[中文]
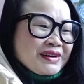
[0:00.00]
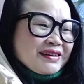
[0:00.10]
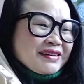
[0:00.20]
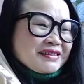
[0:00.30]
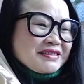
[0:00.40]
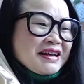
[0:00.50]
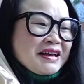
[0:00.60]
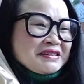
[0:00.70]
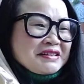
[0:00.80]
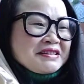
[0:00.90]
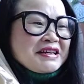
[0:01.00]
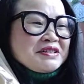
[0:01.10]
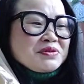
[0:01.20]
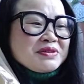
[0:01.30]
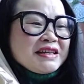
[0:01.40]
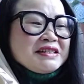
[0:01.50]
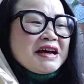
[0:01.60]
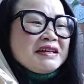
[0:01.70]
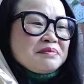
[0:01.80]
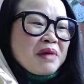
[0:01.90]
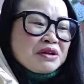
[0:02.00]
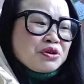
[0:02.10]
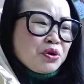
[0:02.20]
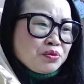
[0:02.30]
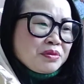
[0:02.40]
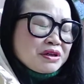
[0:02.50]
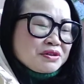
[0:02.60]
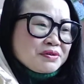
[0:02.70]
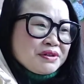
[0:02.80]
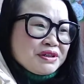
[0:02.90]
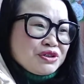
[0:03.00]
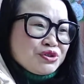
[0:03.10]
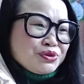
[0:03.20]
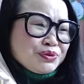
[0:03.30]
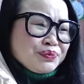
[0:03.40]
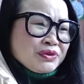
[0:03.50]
呃，在现在就在家里办公嘛，所以就